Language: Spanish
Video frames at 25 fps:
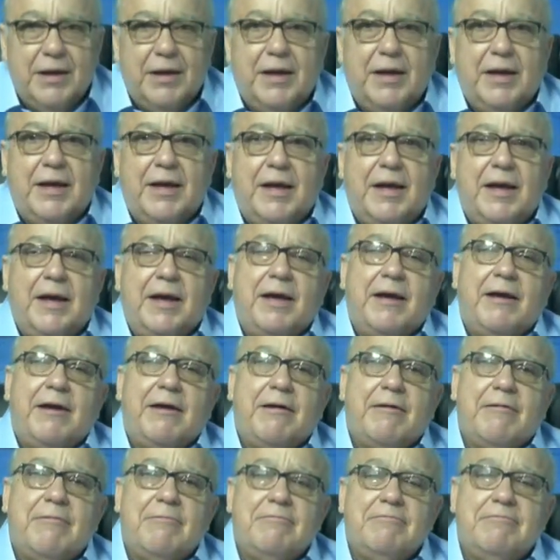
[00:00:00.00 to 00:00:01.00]

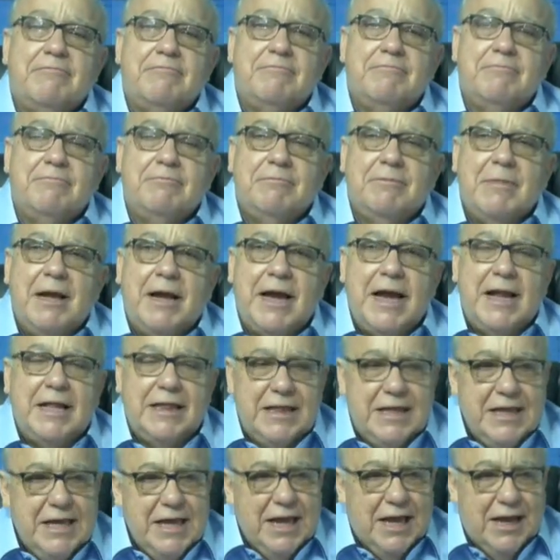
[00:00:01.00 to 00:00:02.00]
eh, en
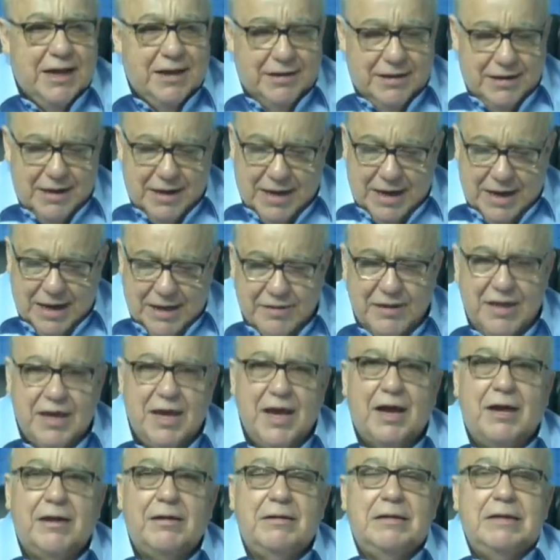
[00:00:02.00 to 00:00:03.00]
el día a
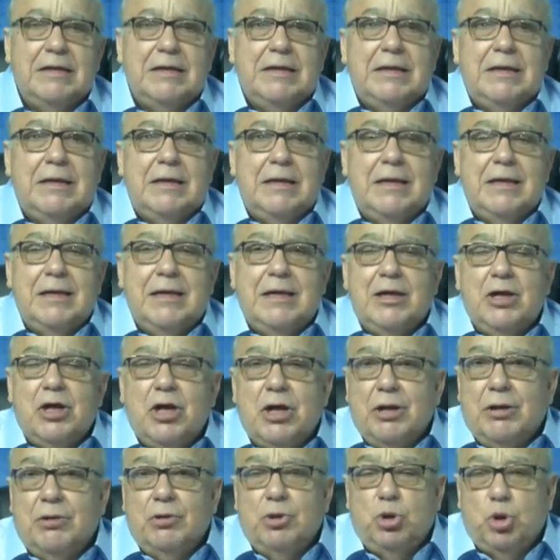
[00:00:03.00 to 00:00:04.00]
día.
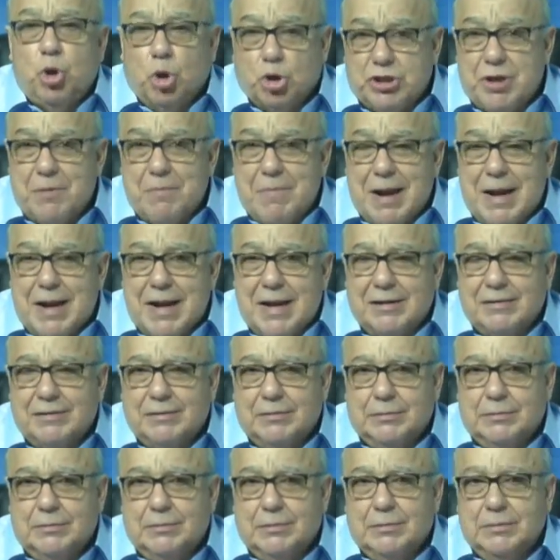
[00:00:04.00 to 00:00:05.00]
Dos semanas,
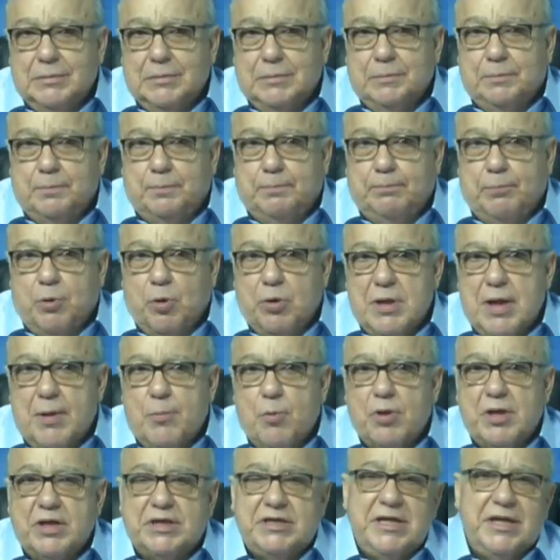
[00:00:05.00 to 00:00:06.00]

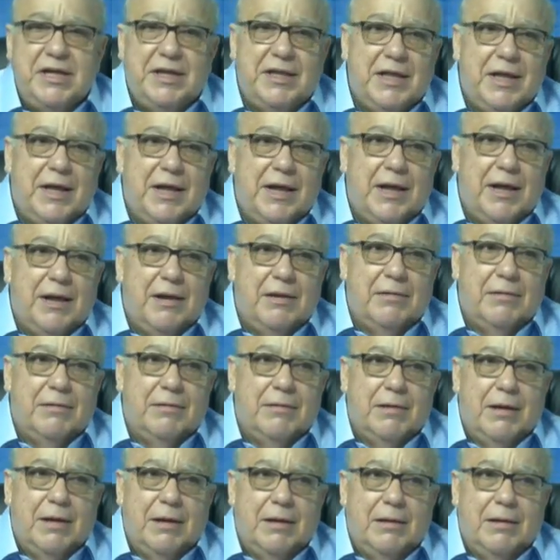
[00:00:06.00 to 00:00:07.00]
podríamos decir, de
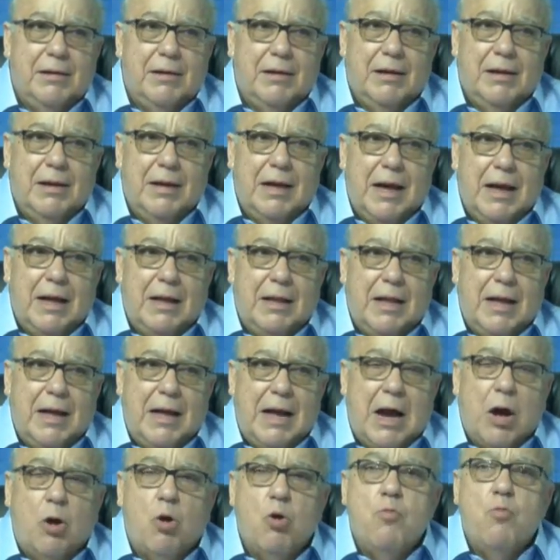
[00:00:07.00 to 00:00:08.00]

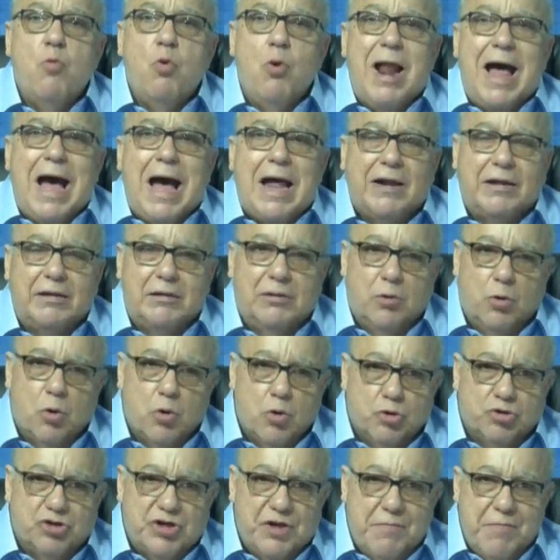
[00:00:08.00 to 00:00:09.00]
acumular
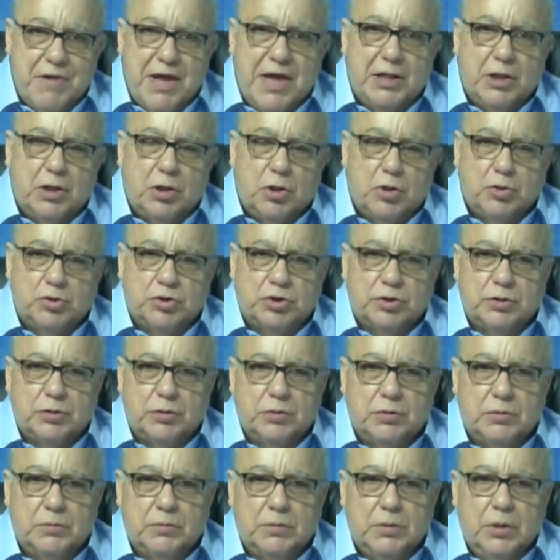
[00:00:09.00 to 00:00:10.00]
conocimientos
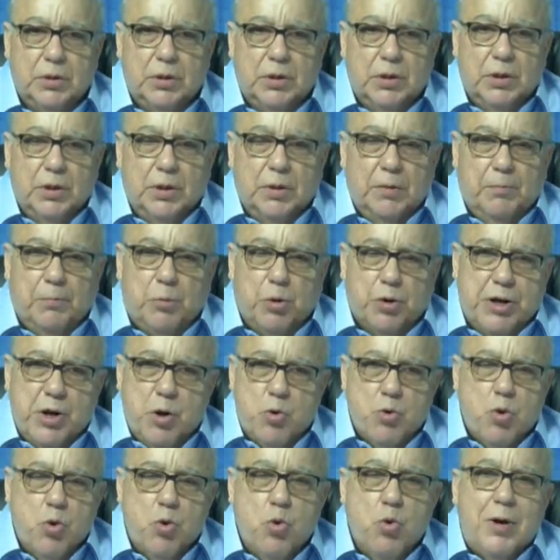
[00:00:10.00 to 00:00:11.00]
porque
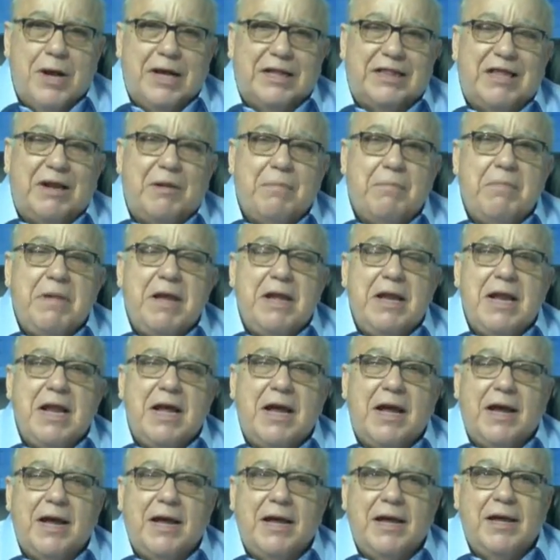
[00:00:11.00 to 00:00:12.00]
uno nunca
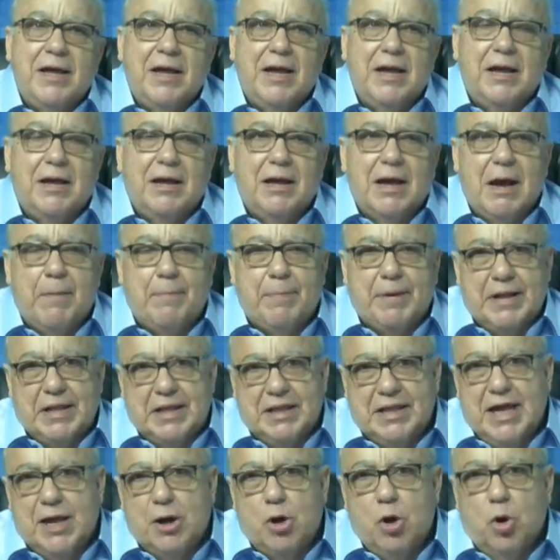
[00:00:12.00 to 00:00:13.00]
termina en
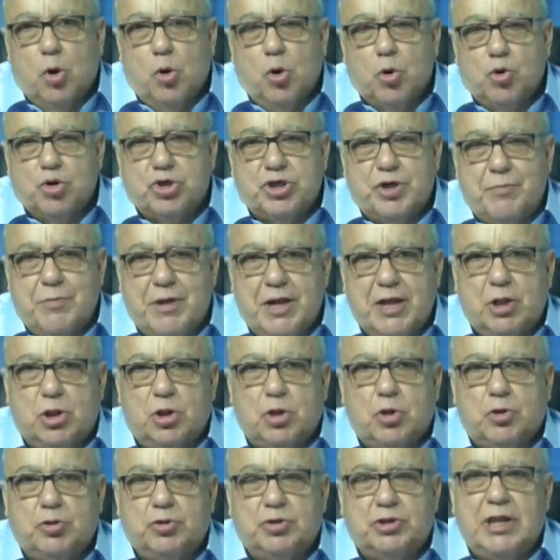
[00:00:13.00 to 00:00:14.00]
aprender los
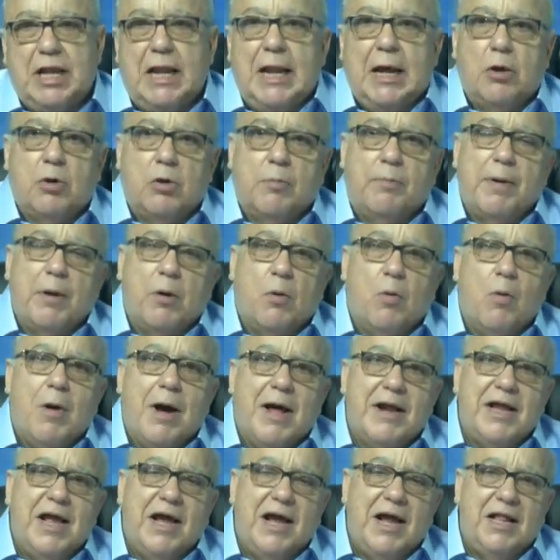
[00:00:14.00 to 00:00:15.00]
conocimientos de la
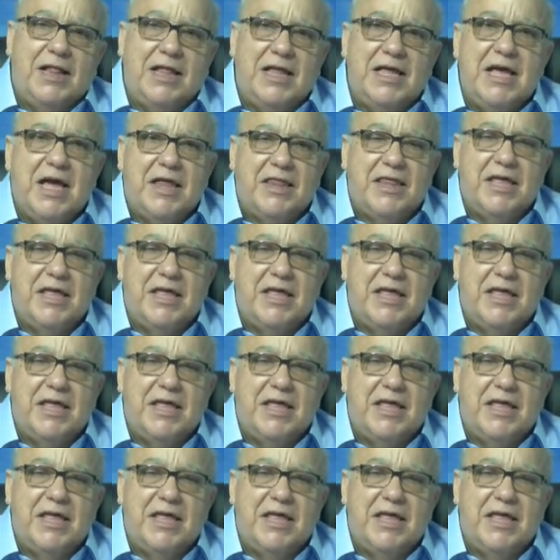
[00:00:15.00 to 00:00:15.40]
agropecuaria en el día a